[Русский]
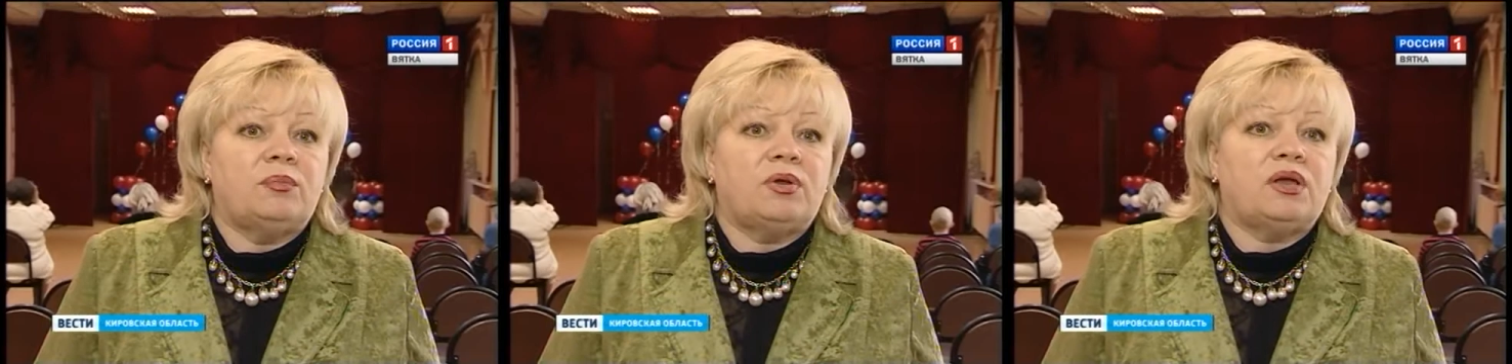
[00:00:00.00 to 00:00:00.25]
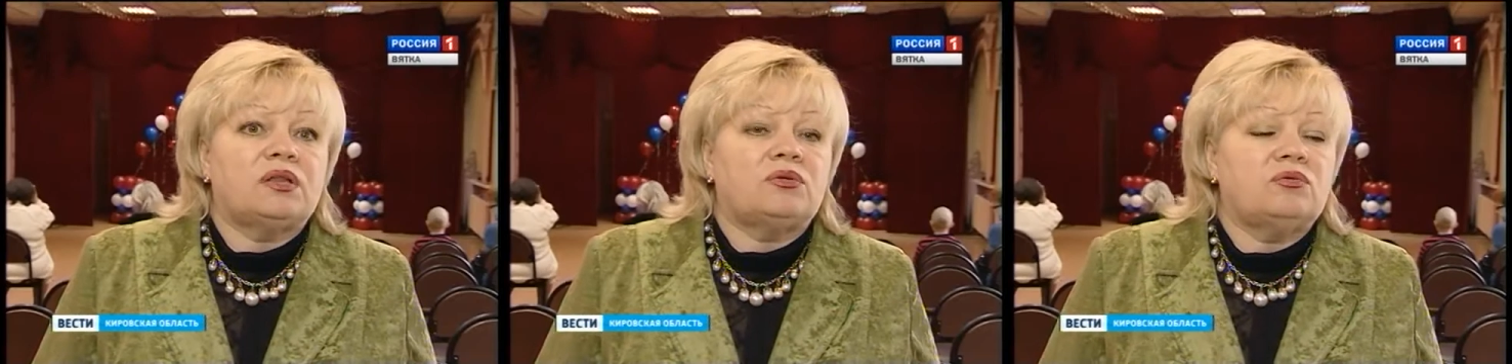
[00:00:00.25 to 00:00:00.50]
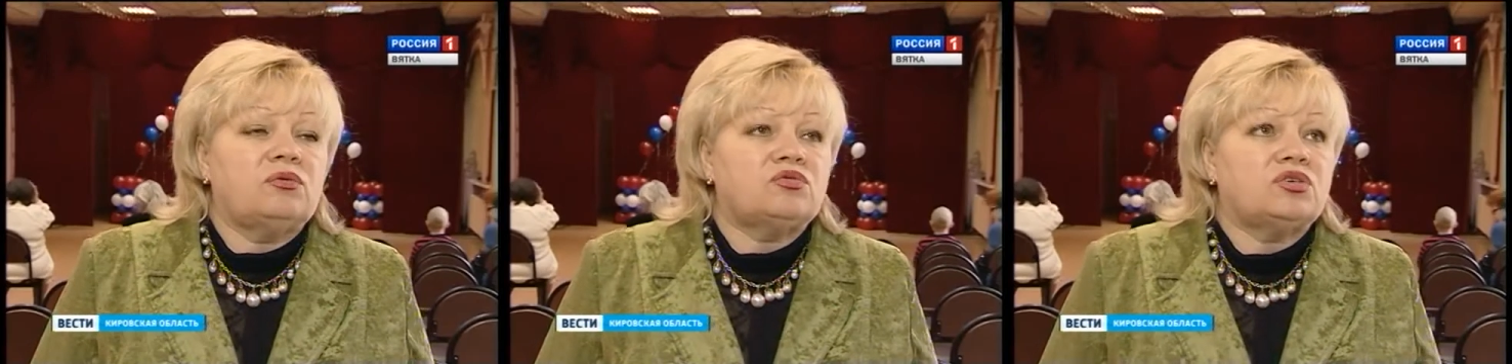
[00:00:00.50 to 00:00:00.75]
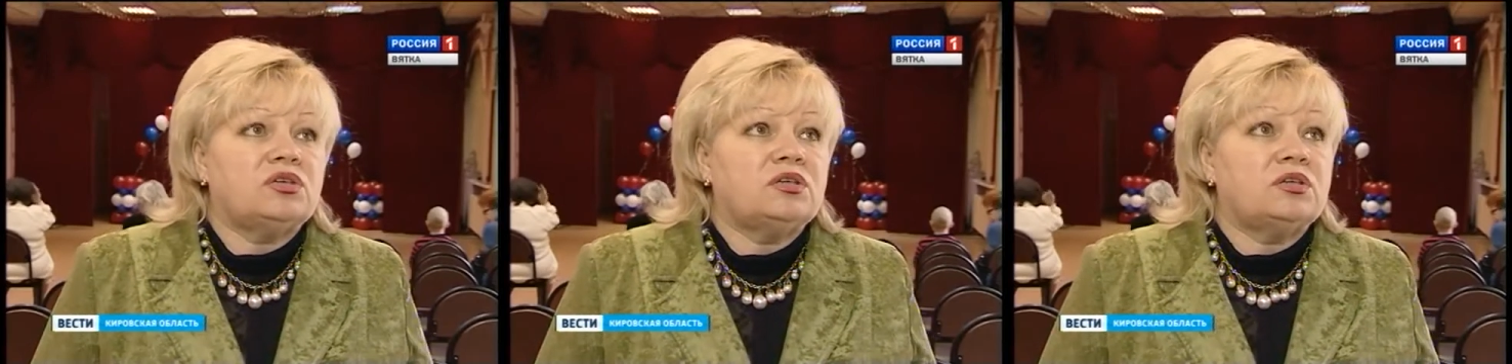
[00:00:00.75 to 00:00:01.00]
Приготовили
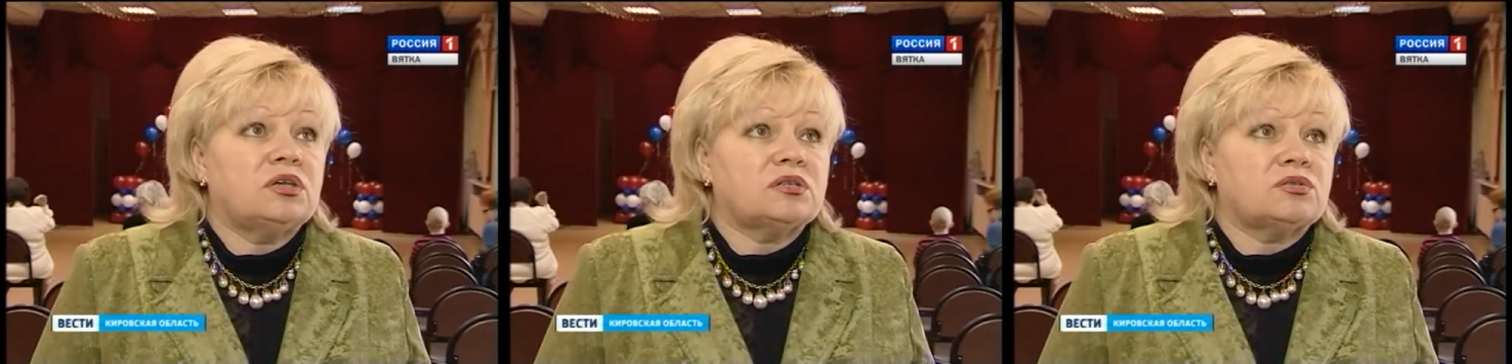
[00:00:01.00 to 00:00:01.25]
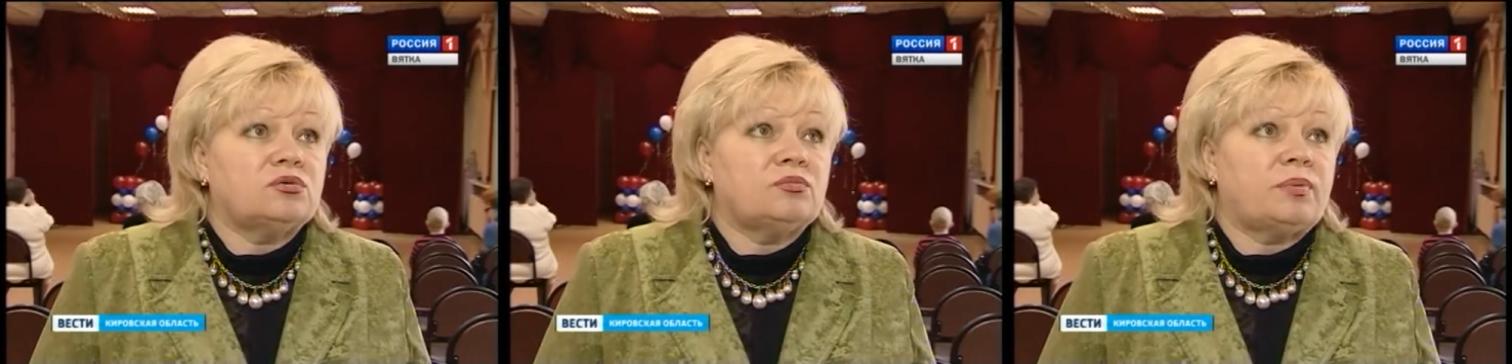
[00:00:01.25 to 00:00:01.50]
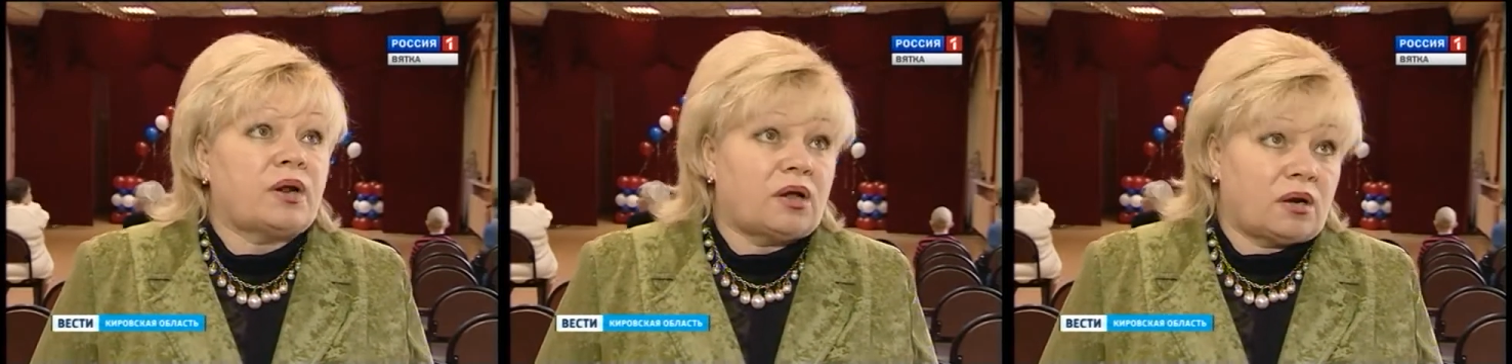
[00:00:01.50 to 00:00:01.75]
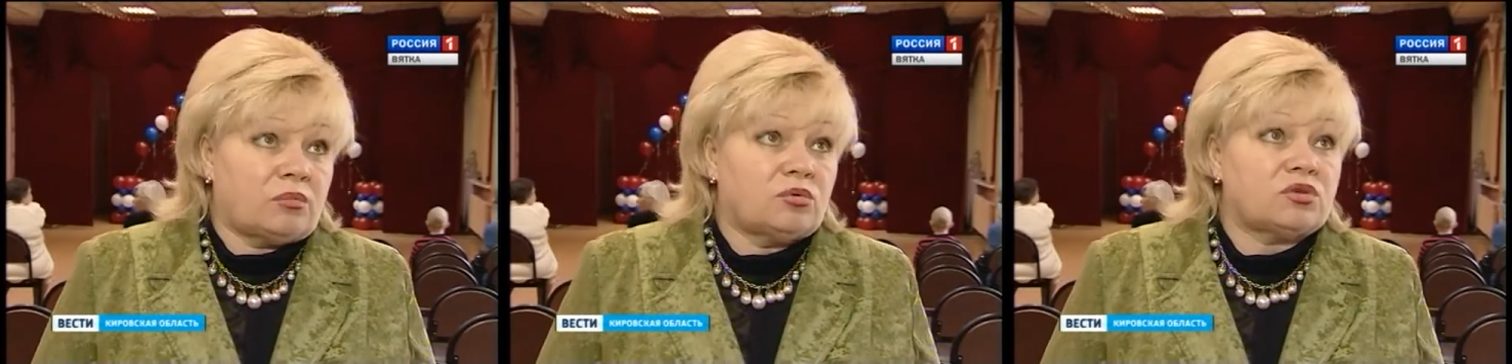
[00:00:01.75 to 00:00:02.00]
очень интересную
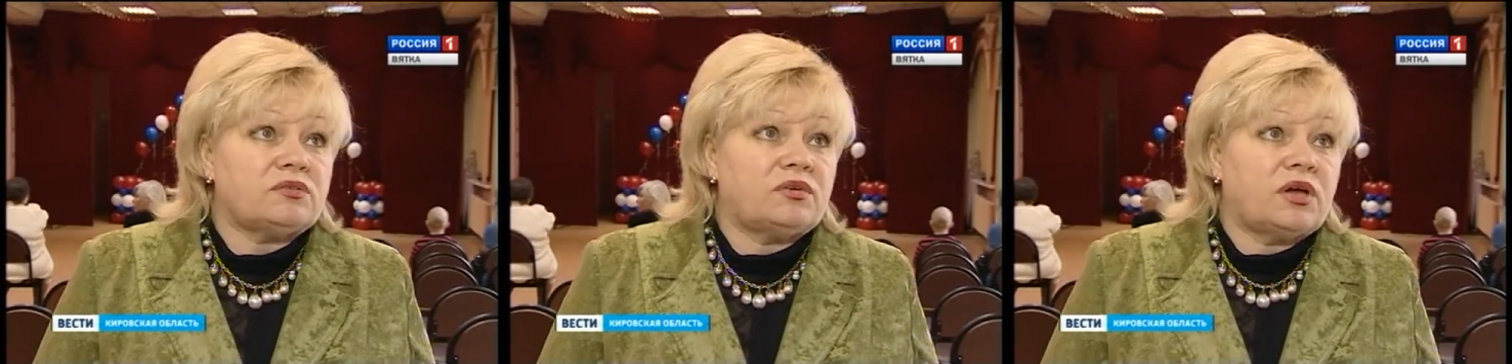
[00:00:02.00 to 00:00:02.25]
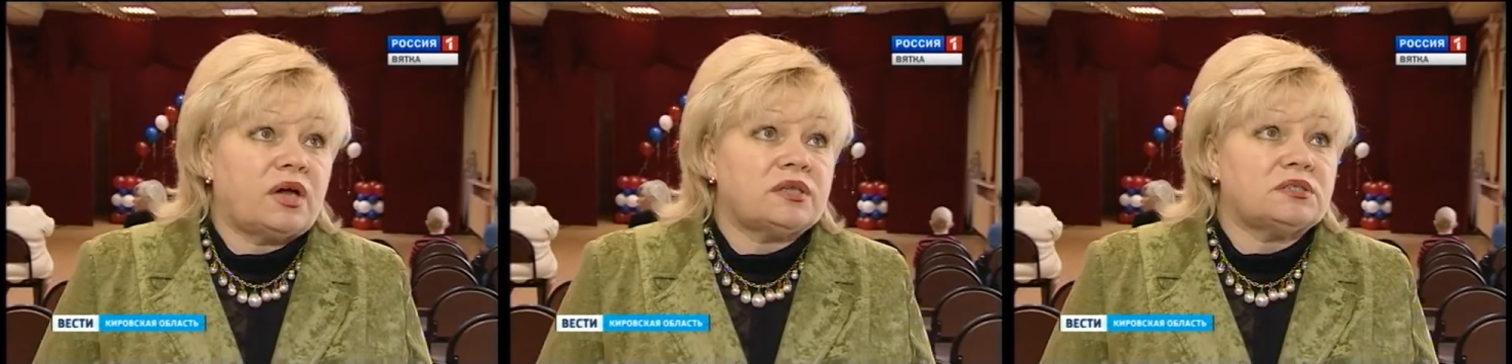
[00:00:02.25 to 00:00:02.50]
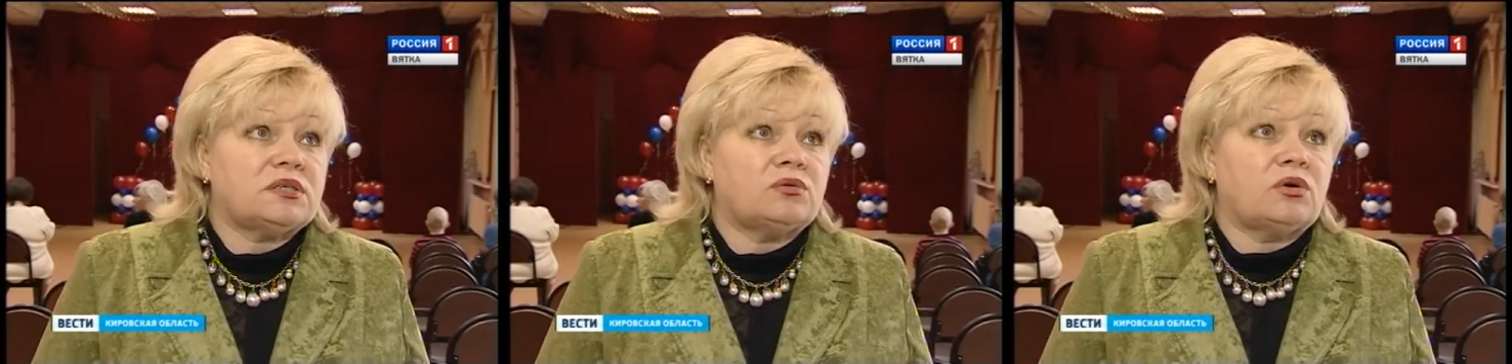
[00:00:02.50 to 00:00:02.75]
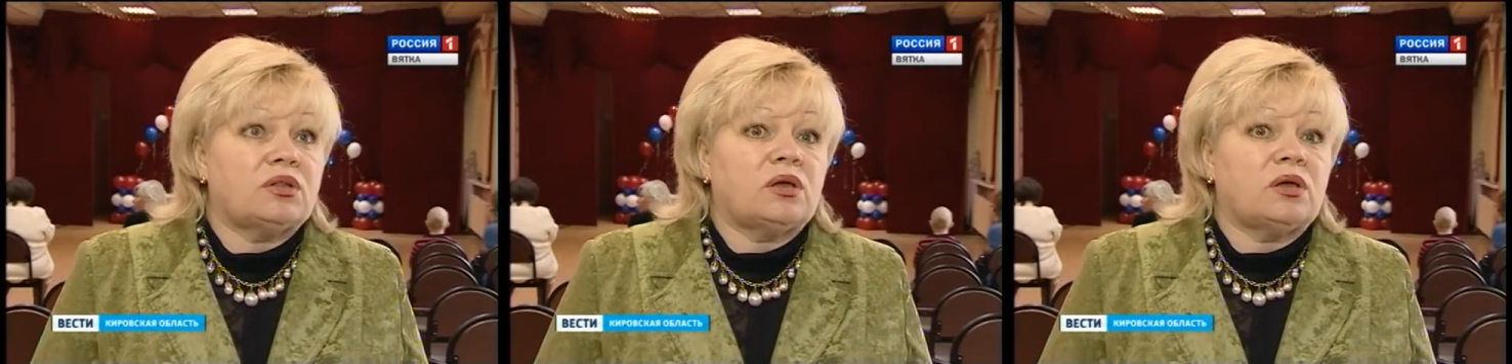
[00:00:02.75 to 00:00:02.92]
программу развлекательную.